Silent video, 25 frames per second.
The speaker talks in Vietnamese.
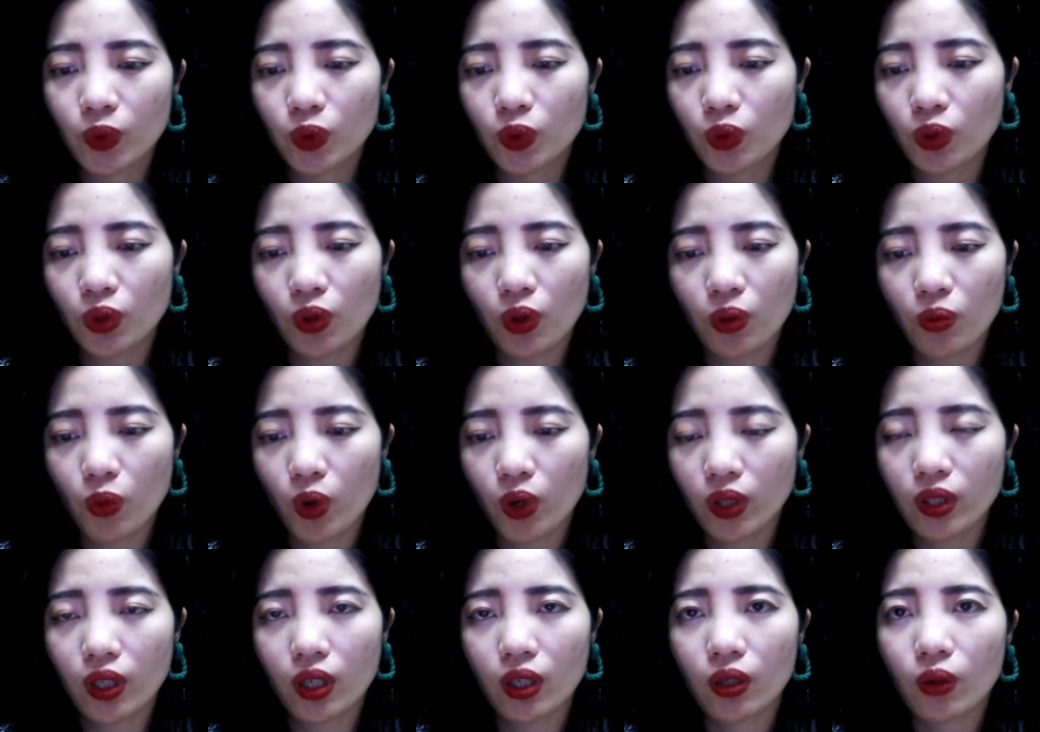Tôi không
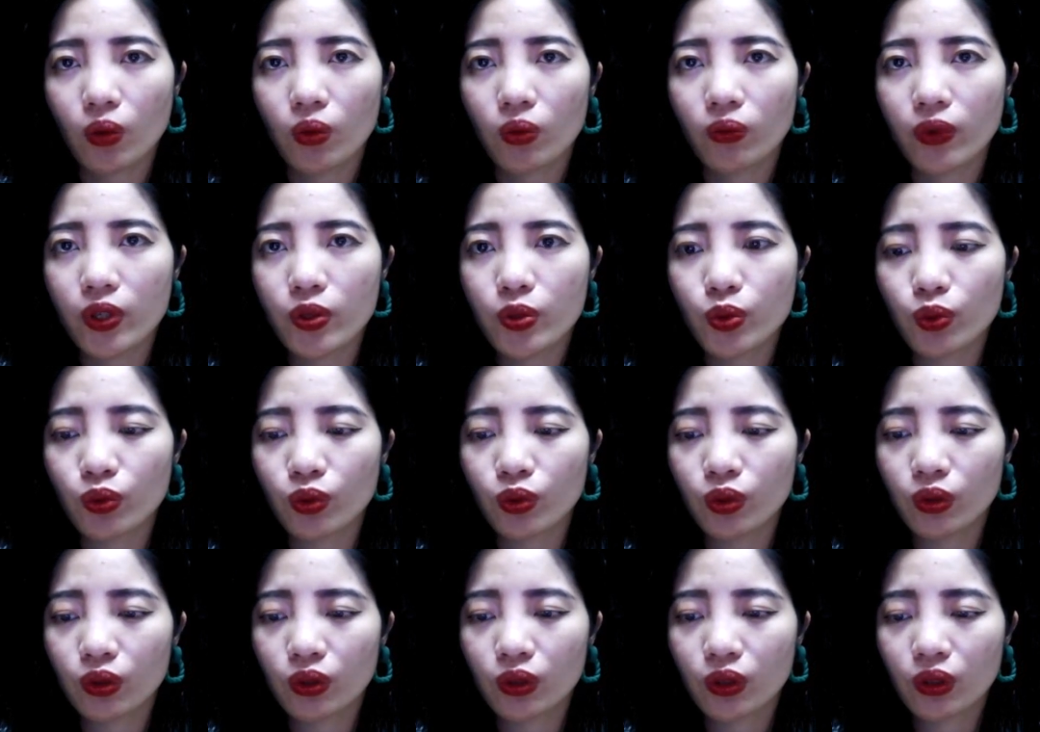muốn ở cùng với
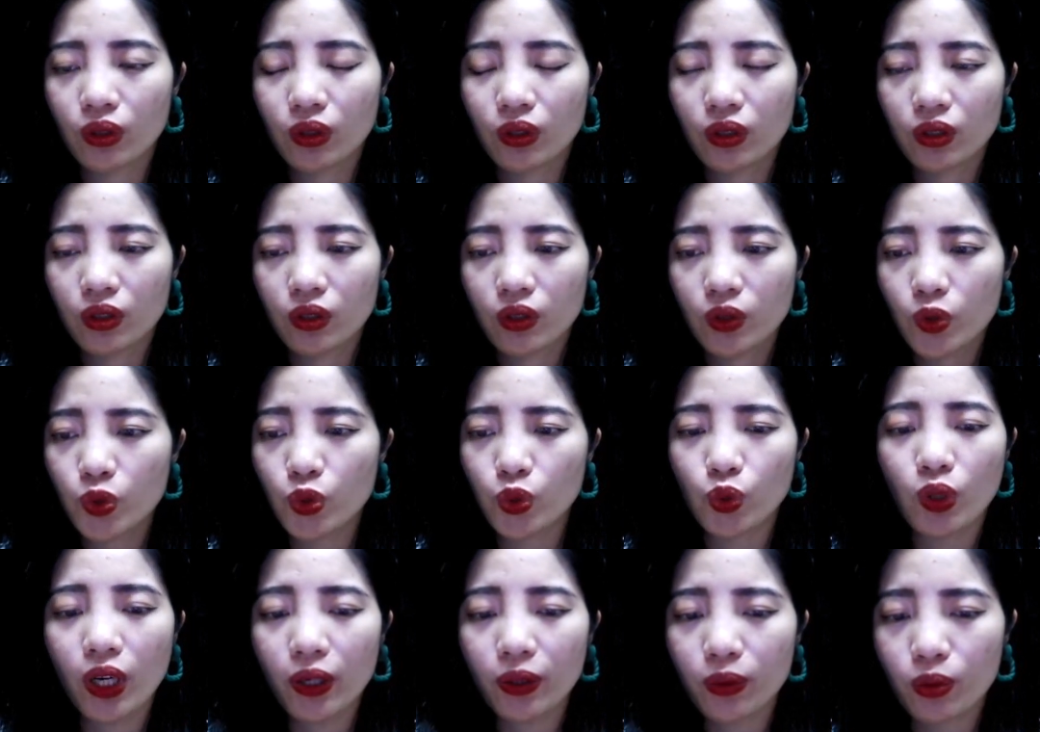chú.
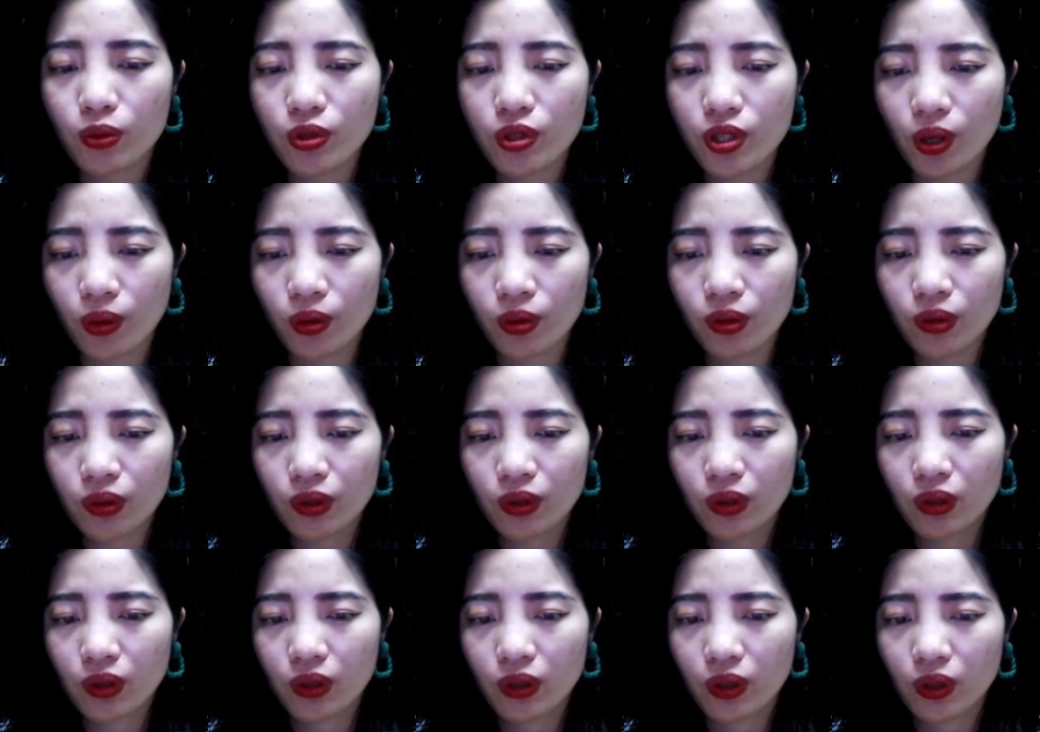Chú là đồ xấu.
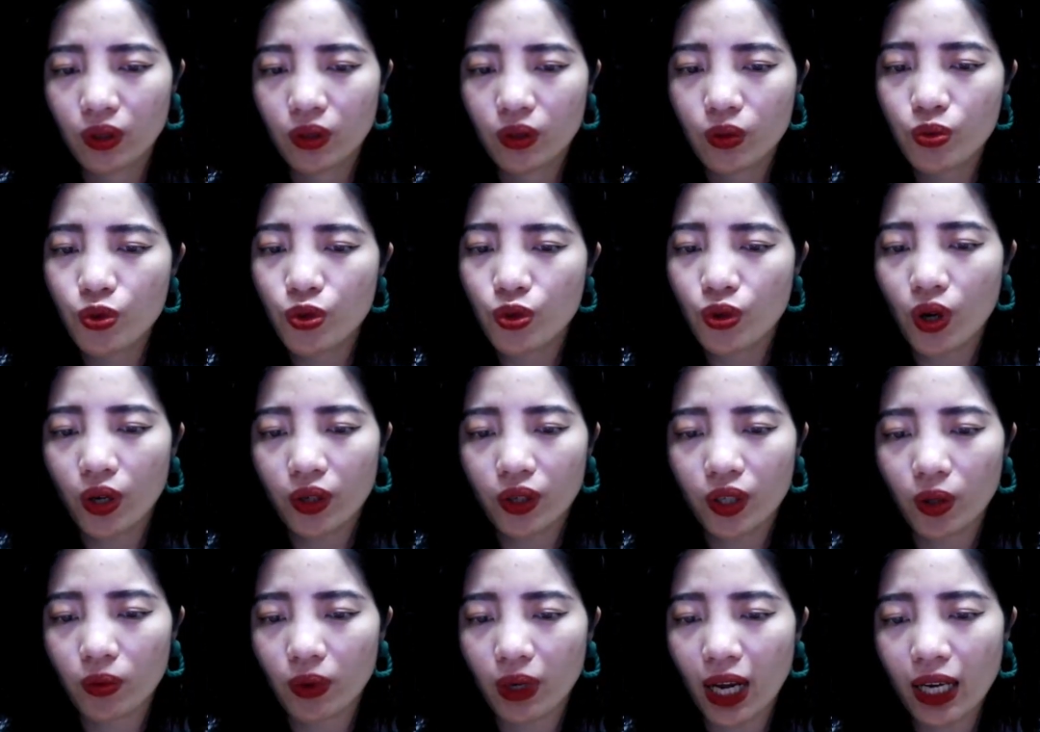Chú
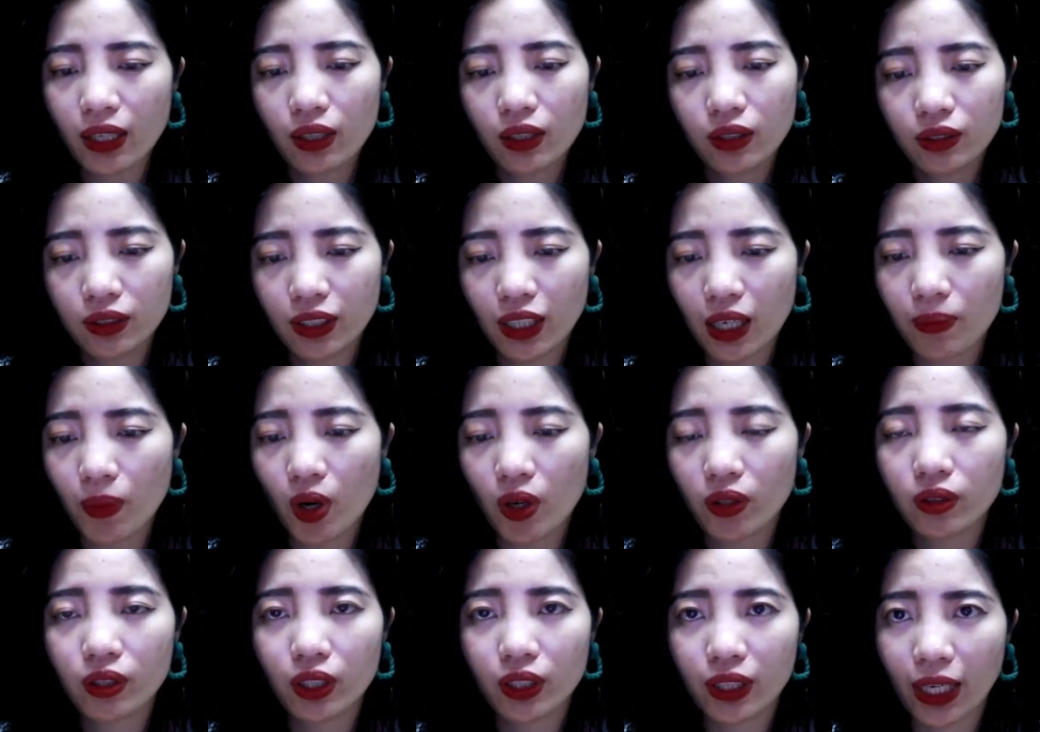còn độc ác hơn cả
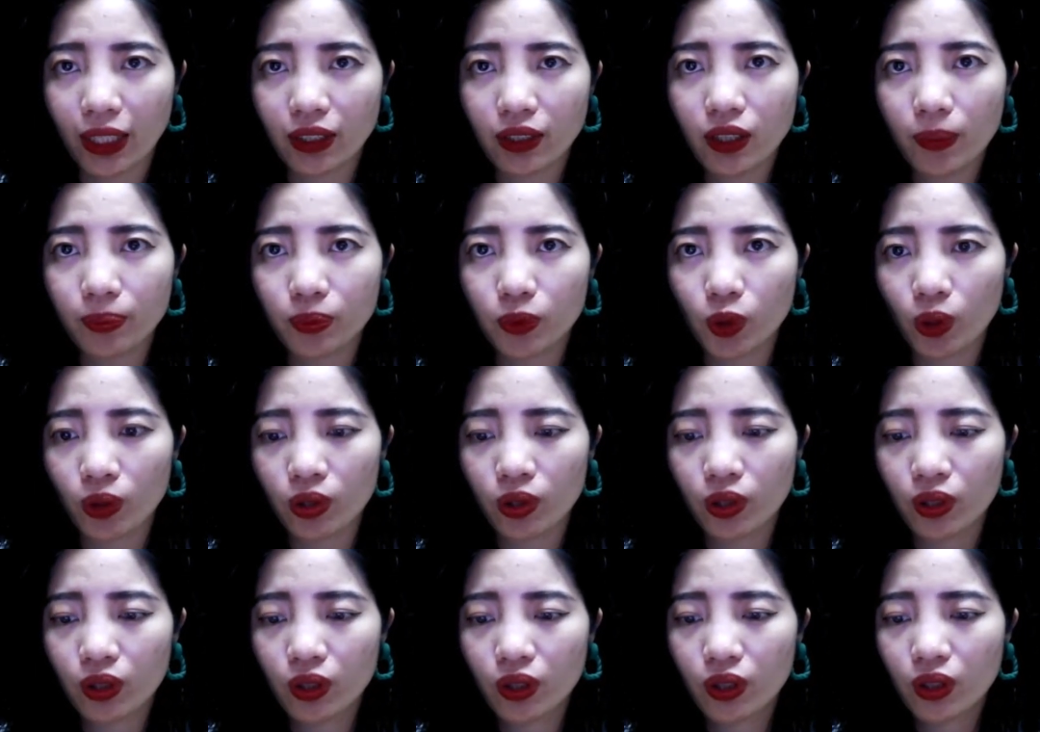bọn người đánh đập tôi.
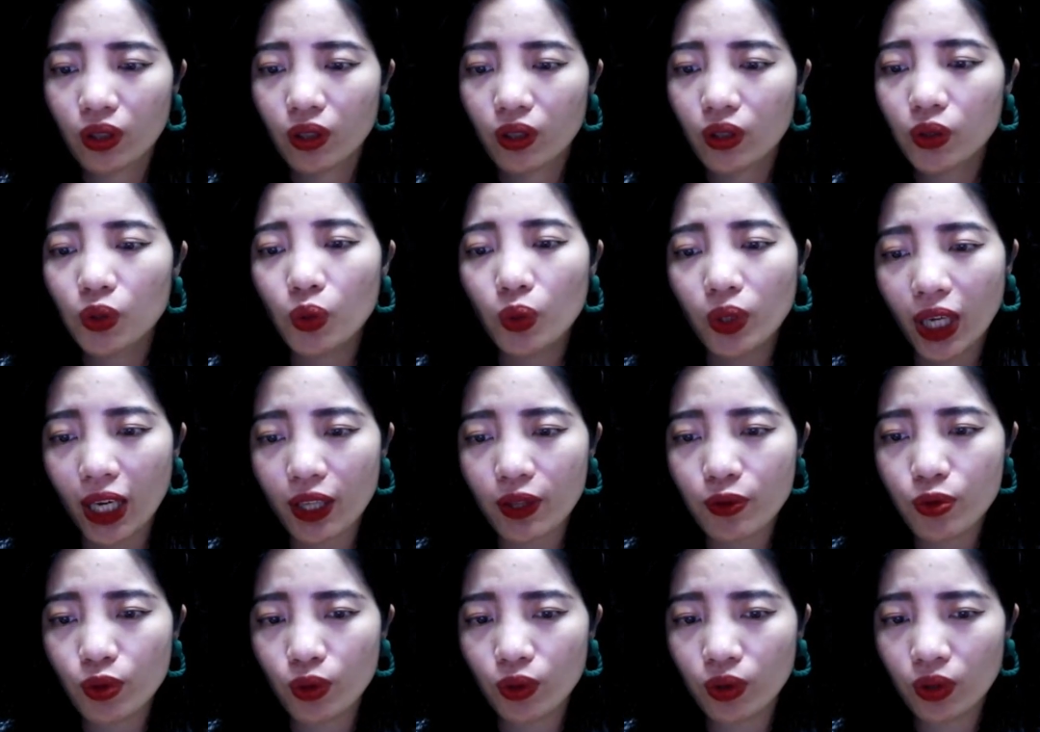Tôi
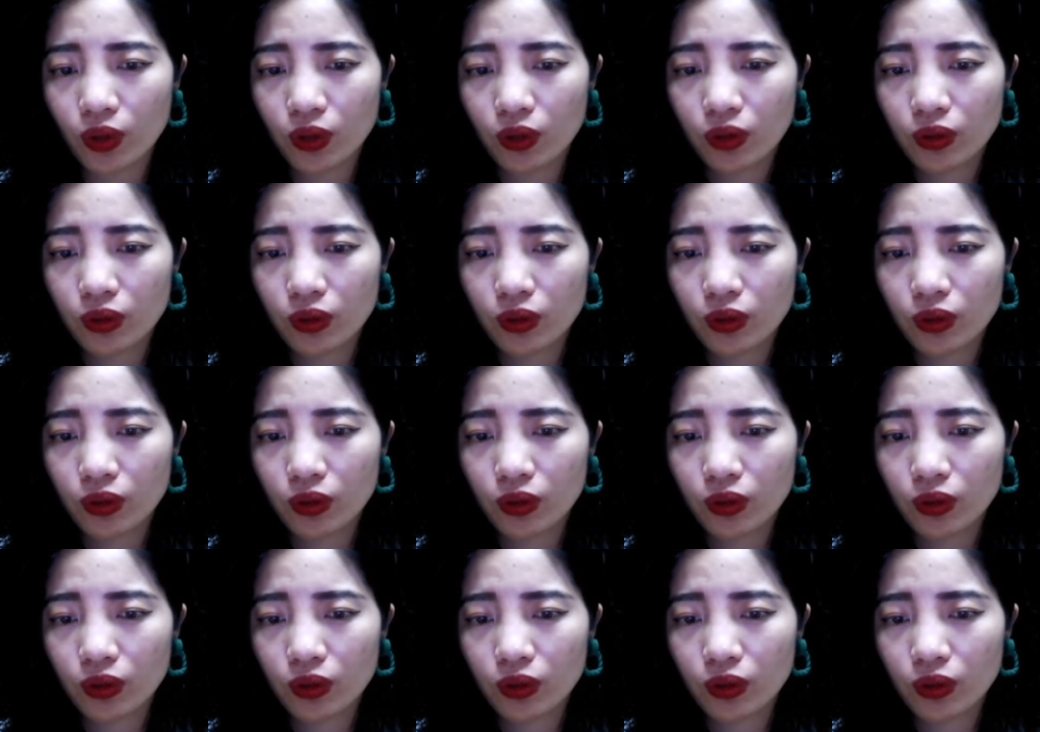ghét chú.